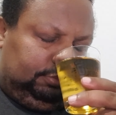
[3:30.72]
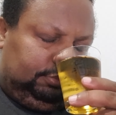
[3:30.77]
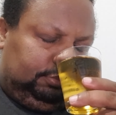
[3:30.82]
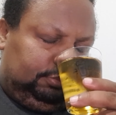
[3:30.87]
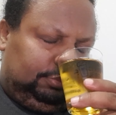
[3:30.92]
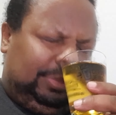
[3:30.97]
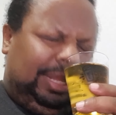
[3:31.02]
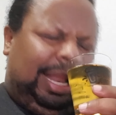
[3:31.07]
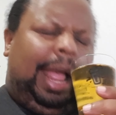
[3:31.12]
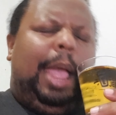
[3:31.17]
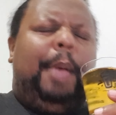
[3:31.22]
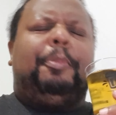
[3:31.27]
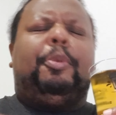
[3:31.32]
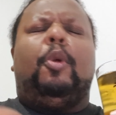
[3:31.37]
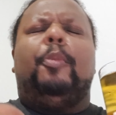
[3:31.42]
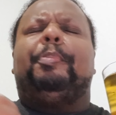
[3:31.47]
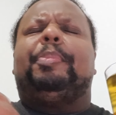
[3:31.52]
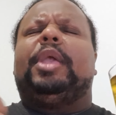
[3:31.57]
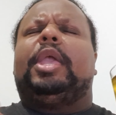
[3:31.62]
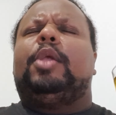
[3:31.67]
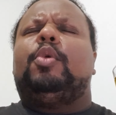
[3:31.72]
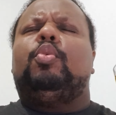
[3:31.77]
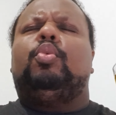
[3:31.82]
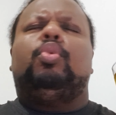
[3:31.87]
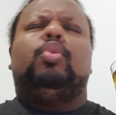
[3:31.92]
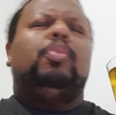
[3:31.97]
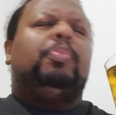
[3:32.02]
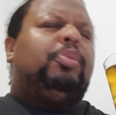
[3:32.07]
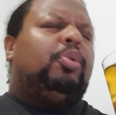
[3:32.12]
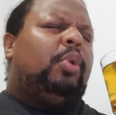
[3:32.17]
Na época eu peguei um
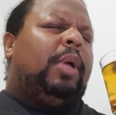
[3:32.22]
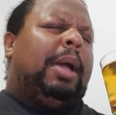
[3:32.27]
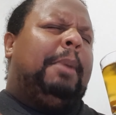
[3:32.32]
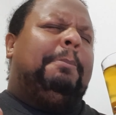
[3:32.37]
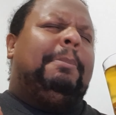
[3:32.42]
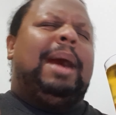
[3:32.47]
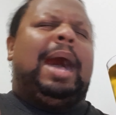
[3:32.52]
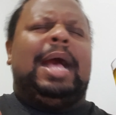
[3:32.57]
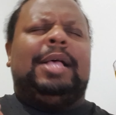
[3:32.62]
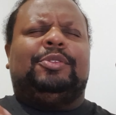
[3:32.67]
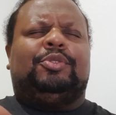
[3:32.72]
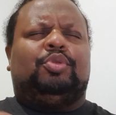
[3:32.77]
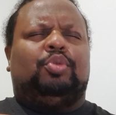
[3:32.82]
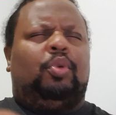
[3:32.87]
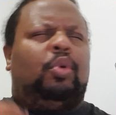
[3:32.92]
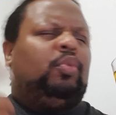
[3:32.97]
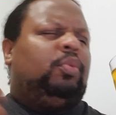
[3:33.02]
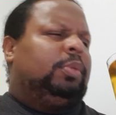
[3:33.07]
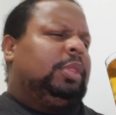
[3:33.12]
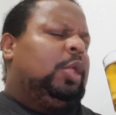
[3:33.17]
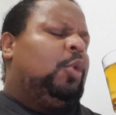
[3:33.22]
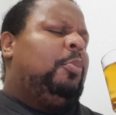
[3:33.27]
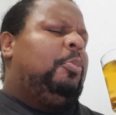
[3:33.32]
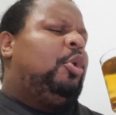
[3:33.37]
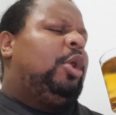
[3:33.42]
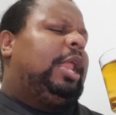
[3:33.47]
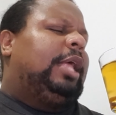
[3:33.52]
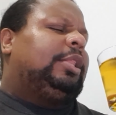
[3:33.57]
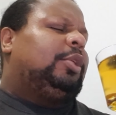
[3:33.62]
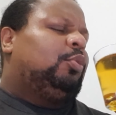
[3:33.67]
lúpulo herbáceo, eu dei uma
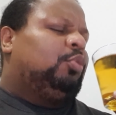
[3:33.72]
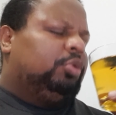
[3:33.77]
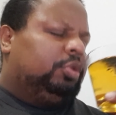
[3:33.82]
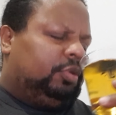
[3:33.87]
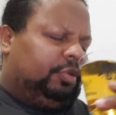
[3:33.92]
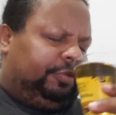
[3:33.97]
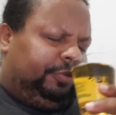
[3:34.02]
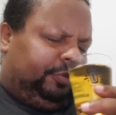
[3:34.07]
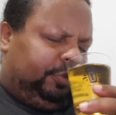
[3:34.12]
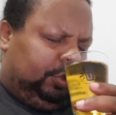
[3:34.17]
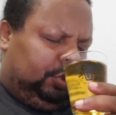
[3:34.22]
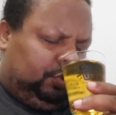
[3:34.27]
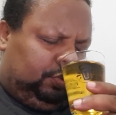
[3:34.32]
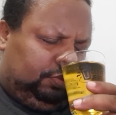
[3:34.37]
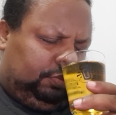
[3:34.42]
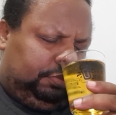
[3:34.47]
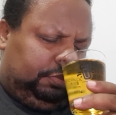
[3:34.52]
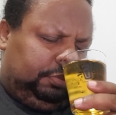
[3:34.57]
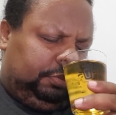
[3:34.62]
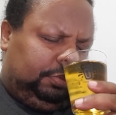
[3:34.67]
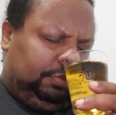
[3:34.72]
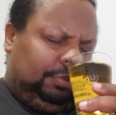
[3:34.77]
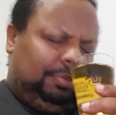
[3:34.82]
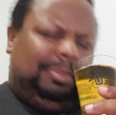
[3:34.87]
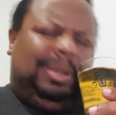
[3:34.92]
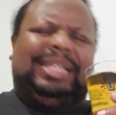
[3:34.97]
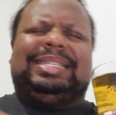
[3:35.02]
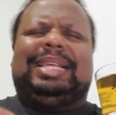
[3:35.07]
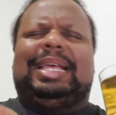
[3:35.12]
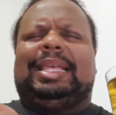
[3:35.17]
olhada no outro vídeo,
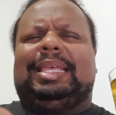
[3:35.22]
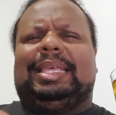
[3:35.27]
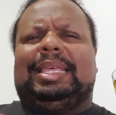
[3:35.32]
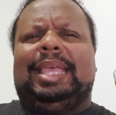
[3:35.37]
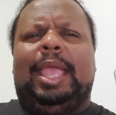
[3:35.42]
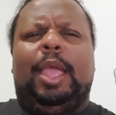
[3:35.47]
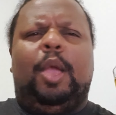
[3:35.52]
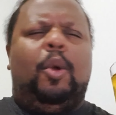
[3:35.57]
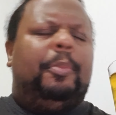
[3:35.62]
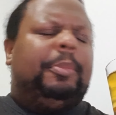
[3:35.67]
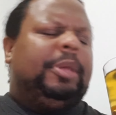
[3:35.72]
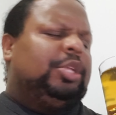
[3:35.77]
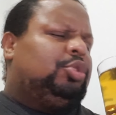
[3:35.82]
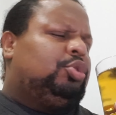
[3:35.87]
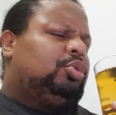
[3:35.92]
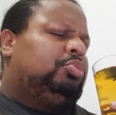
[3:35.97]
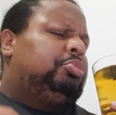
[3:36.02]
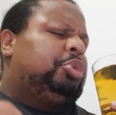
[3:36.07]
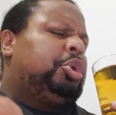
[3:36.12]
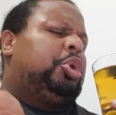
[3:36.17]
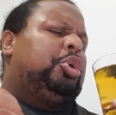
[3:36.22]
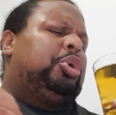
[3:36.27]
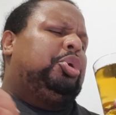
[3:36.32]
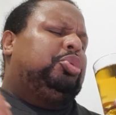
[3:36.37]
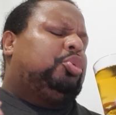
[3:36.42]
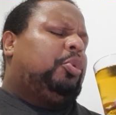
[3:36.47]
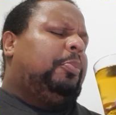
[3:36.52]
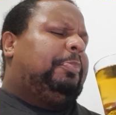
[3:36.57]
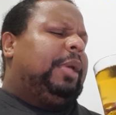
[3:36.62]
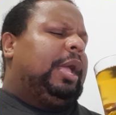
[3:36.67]
mas aqui realmente
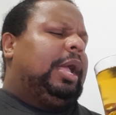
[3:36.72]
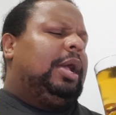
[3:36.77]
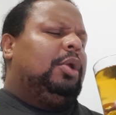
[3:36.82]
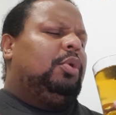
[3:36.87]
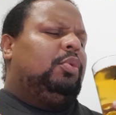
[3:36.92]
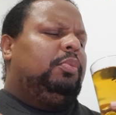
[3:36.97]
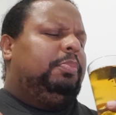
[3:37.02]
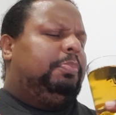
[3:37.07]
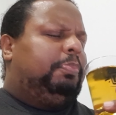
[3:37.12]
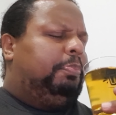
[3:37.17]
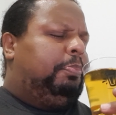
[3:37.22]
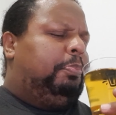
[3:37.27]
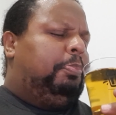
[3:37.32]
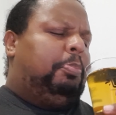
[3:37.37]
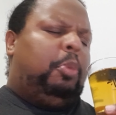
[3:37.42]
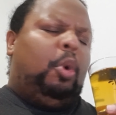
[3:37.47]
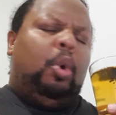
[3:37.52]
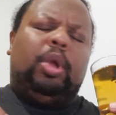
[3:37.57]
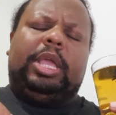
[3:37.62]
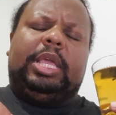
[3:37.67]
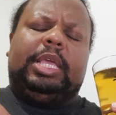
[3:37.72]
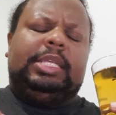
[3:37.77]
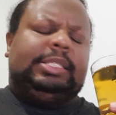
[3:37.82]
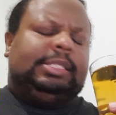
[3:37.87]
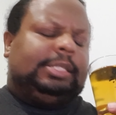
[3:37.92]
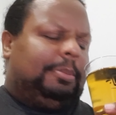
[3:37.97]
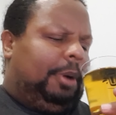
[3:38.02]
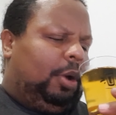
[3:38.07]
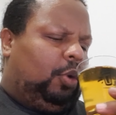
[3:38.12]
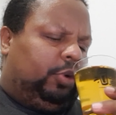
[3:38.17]
tô pegando
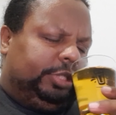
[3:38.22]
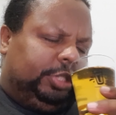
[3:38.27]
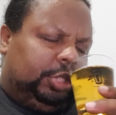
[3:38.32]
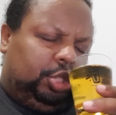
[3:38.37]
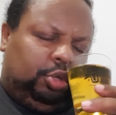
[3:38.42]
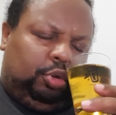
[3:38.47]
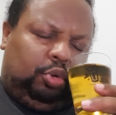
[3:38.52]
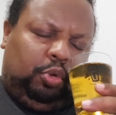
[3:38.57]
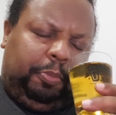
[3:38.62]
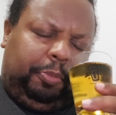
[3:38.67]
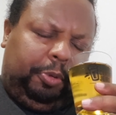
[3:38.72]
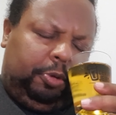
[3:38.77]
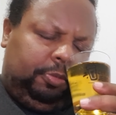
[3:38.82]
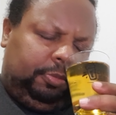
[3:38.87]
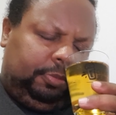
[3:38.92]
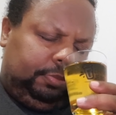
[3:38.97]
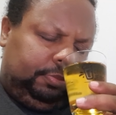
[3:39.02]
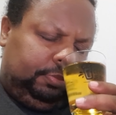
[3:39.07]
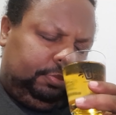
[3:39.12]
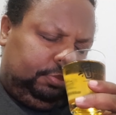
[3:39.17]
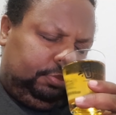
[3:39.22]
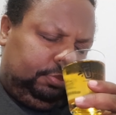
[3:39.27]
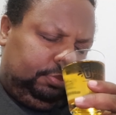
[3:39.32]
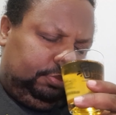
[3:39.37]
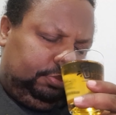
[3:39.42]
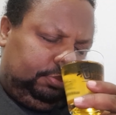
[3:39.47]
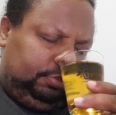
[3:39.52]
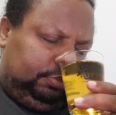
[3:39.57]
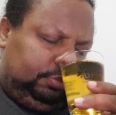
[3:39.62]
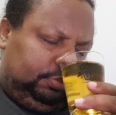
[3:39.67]
pouquíssima coisa de lúpulo,
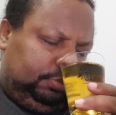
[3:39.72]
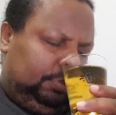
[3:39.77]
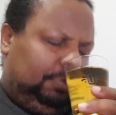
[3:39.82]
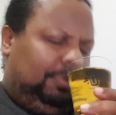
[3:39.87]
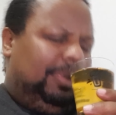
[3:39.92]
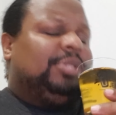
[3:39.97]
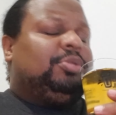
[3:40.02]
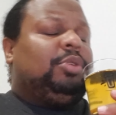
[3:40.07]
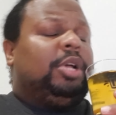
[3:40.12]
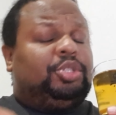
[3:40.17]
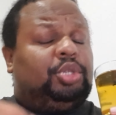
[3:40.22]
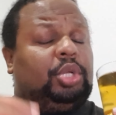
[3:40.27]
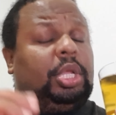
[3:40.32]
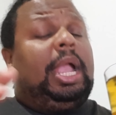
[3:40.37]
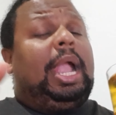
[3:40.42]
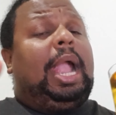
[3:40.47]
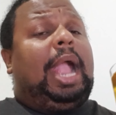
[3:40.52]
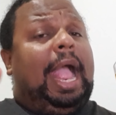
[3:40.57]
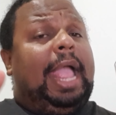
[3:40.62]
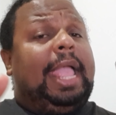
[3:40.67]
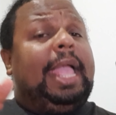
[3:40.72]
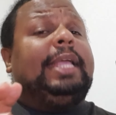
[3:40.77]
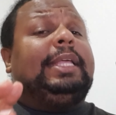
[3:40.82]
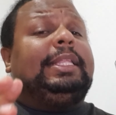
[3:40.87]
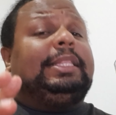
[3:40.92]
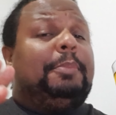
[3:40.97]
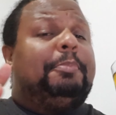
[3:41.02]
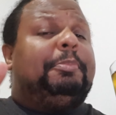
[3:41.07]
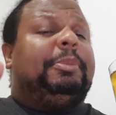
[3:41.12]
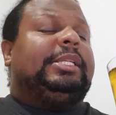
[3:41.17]
mas eu acho que cai
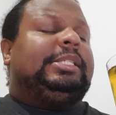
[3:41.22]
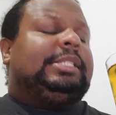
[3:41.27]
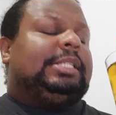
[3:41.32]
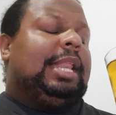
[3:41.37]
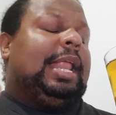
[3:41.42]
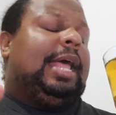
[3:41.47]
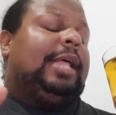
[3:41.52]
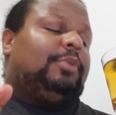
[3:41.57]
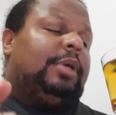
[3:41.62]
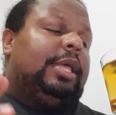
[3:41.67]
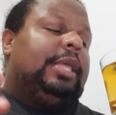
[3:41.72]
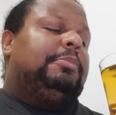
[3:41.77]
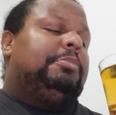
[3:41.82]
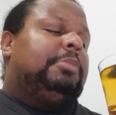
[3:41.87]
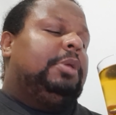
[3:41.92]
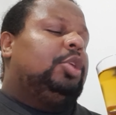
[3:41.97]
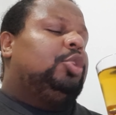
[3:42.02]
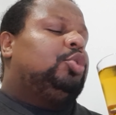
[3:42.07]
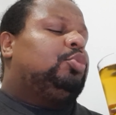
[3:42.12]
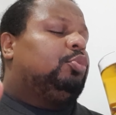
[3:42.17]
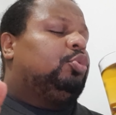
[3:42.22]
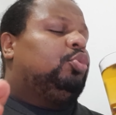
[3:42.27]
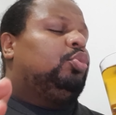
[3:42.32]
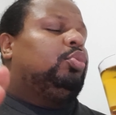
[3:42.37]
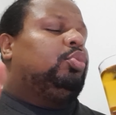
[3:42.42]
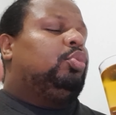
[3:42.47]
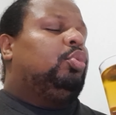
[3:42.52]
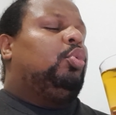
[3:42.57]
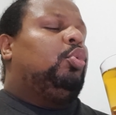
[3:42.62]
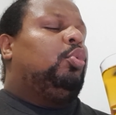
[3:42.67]
ainda para esse lado aí mesmo do,
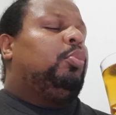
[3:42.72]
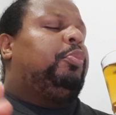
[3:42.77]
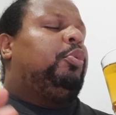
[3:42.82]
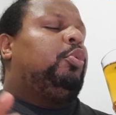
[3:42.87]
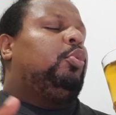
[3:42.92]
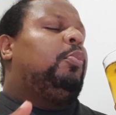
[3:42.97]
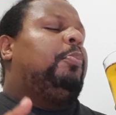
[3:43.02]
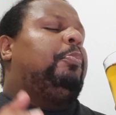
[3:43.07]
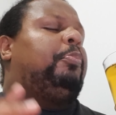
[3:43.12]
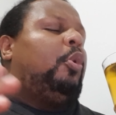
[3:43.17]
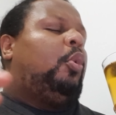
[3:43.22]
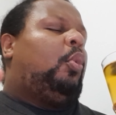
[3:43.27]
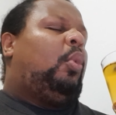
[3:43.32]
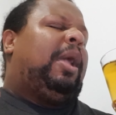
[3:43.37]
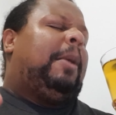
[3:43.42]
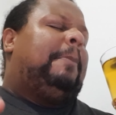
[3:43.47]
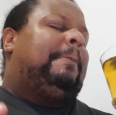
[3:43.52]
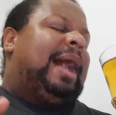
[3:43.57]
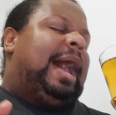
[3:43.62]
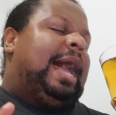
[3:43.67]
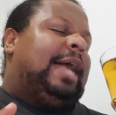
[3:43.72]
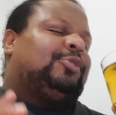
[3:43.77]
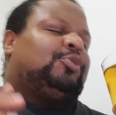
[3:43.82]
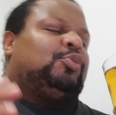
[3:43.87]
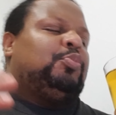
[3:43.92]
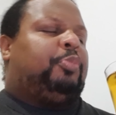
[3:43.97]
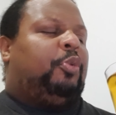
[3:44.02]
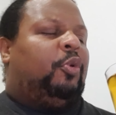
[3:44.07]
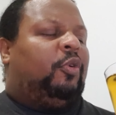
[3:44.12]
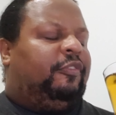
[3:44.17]
do lúpulo um pouco herbáceo, um
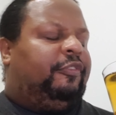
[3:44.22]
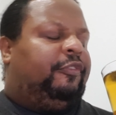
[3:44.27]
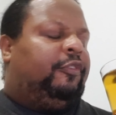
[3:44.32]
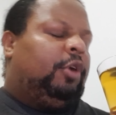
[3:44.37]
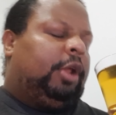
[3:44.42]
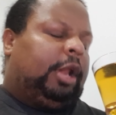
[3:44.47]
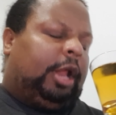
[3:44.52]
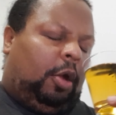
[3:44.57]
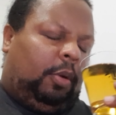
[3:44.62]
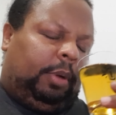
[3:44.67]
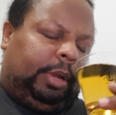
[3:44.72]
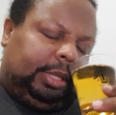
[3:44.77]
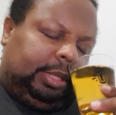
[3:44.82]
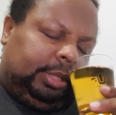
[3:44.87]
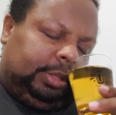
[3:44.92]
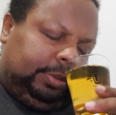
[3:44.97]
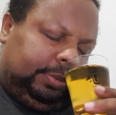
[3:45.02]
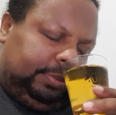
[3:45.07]
pouco floral aqui.